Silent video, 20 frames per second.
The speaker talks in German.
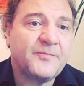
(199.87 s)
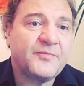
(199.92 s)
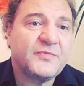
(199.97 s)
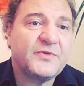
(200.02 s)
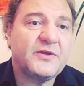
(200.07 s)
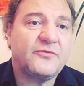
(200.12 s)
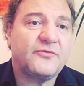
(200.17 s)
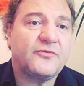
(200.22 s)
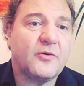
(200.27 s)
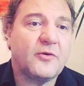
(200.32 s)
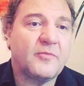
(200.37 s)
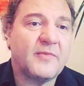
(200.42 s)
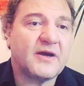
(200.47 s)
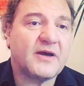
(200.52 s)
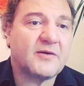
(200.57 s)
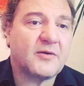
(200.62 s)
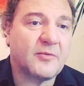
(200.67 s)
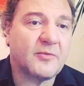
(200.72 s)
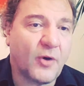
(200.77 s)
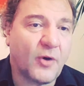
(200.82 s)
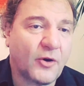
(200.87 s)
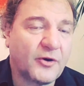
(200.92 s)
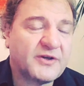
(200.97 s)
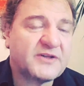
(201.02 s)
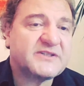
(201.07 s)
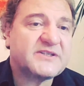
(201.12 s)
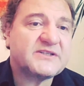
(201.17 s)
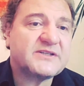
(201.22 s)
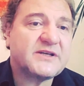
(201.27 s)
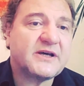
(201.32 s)
die für mehr
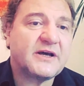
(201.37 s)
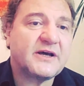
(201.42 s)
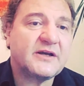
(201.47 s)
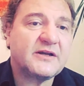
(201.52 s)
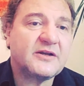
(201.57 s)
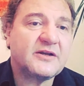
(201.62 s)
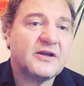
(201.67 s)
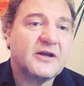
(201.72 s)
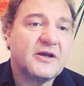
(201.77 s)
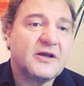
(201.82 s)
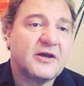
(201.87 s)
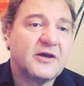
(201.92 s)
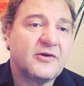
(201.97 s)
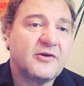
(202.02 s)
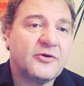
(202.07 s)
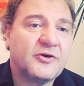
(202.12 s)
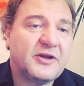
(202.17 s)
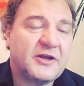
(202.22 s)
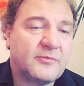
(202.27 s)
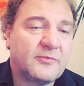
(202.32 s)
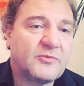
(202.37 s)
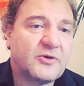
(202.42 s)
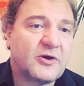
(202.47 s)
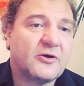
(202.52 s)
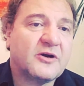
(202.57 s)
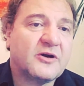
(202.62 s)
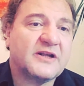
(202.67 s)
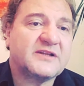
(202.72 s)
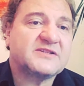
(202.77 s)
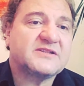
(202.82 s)
Gebäudesicherheit und eben
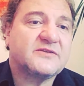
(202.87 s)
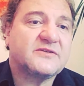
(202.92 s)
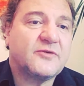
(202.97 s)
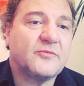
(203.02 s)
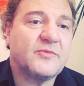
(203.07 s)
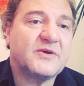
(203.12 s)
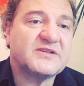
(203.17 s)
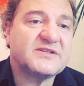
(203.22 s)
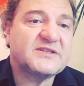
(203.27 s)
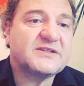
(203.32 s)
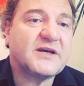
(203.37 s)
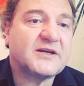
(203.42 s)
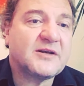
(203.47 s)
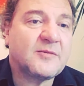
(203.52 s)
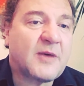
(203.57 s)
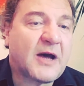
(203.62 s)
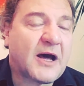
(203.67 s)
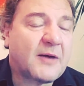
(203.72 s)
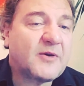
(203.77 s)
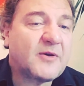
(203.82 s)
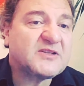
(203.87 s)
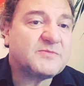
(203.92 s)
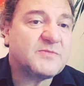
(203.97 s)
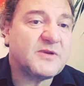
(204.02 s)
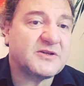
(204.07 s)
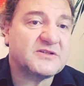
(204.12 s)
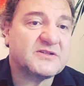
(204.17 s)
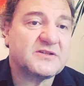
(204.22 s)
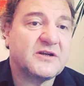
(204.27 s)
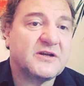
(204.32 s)
auch letztlich für mehr Sicherheit am
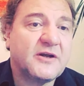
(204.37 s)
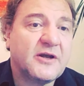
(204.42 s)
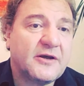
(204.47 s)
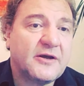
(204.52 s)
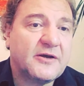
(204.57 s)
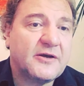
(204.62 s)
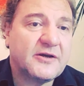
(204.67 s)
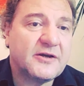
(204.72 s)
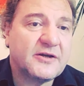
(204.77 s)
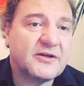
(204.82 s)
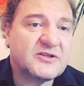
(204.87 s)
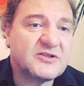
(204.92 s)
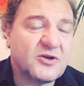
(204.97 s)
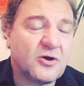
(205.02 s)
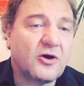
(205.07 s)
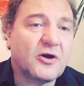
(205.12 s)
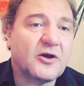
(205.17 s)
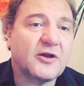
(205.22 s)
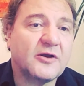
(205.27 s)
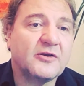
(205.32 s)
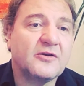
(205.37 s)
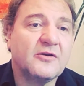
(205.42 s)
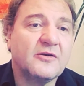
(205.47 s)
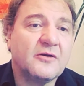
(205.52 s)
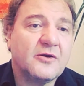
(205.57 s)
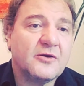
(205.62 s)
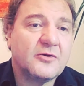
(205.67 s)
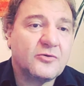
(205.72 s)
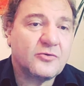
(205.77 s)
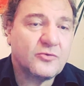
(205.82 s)
Arbeitsplatz äh, sorgen
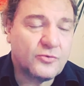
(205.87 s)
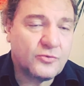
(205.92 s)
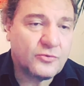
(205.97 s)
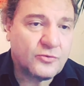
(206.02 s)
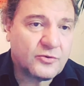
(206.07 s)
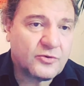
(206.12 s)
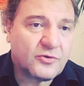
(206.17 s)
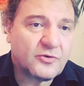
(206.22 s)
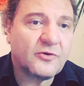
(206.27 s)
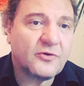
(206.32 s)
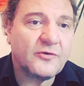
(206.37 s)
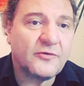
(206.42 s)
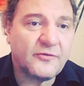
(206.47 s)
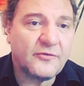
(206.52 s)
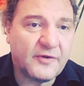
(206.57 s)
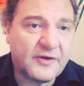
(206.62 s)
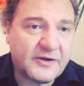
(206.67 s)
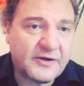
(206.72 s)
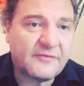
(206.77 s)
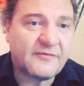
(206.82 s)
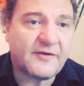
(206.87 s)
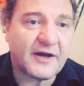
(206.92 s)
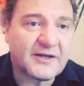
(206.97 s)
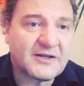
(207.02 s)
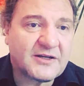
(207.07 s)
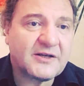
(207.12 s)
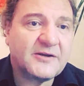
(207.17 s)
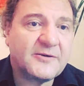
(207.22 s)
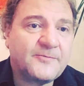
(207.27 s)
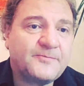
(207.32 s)
tut und will
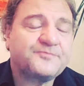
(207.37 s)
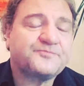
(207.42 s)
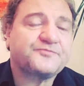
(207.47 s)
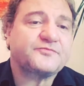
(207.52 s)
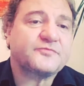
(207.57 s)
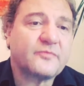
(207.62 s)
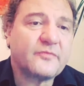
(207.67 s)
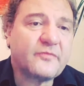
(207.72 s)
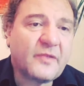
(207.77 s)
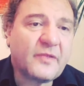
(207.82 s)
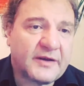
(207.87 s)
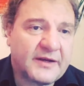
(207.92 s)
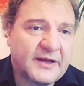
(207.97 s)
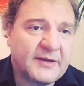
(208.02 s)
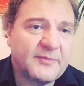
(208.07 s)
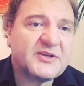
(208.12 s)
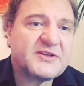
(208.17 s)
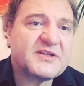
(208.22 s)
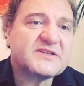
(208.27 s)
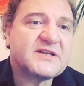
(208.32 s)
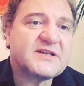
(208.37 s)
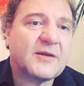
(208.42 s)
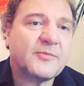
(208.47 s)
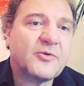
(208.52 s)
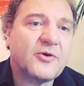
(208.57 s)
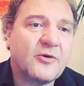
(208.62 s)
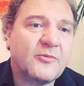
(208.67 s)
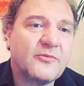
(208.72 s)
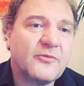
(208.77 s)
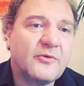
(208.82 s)
weiterhin nämlich das
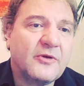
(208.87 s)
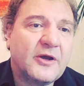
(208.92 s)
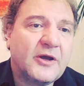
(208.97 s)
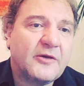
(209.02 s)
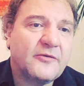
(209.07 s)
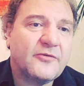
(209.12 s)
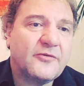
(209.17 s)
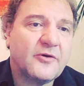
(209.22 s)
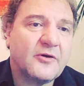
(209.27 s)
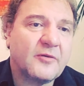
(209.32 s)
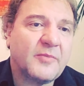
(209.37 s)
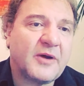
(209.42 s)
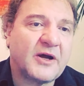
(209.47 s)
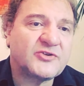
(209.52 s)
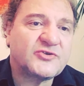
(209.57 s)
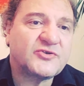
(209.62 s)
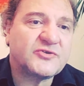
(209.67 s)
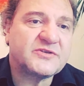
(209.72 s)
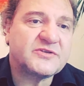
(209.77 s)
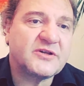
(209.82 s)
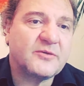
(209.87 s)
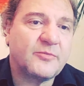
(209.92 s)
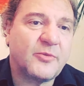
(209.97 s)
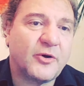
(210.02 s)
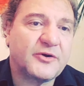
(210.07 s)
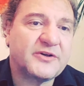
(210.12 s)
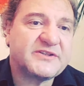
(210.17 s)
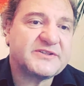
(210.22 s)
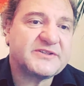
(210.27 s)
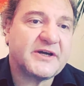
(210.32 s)
Abkommen für Brandschutz und
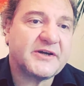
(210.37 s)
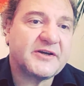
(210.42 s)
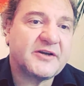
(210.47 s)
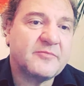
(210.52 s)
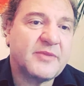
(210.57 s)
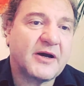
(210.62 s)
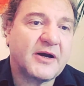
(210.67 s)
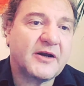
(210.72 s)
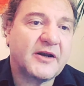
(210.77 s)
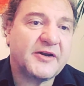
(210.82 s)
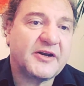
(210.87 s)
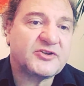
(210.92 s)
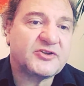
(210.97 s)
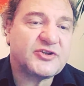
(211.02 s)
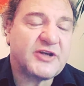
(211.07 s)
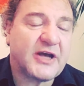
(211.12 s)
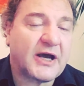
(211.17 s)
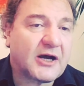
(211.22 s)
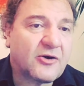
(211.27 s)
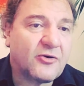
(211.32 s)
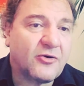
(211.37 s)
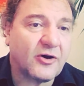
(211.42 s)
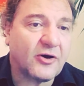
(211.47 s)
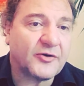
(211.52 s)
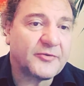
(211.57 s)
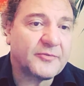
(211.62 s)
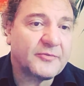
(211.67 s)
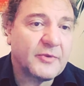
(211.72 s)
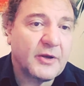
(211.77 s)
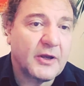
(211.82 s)
Gebäudesicherheit in Bangladesch, der
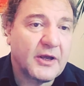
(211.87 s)
Akkord.